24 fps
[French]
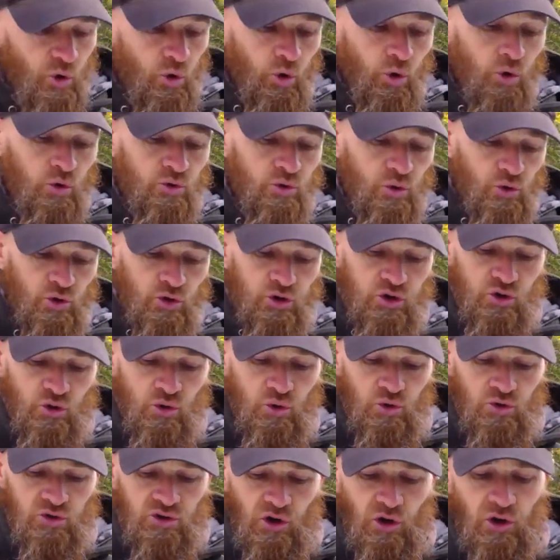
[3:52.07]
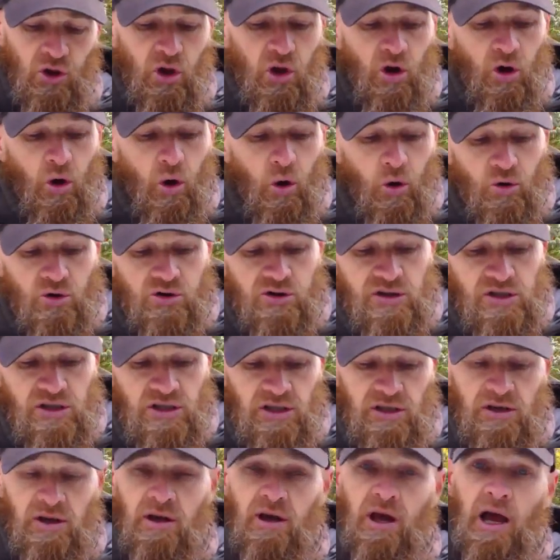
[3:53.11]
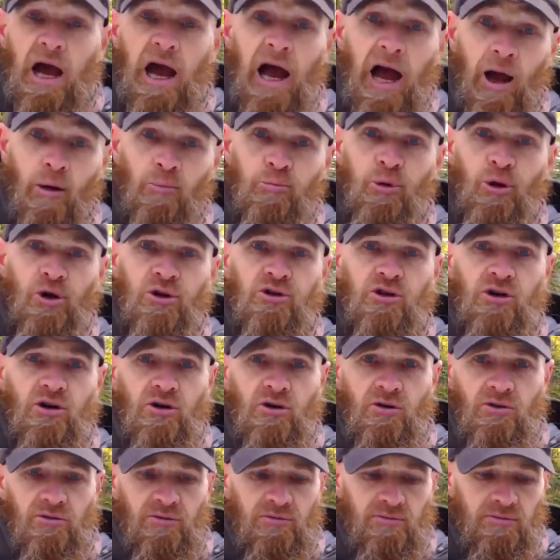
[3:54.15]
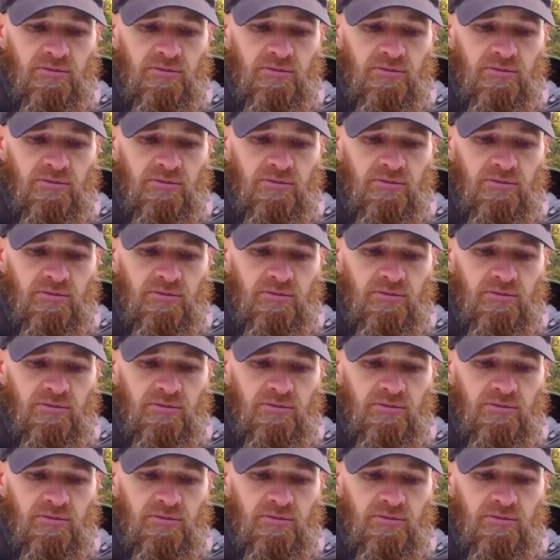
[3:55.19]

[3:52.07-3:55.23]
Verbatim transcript: Autre chose aussi important,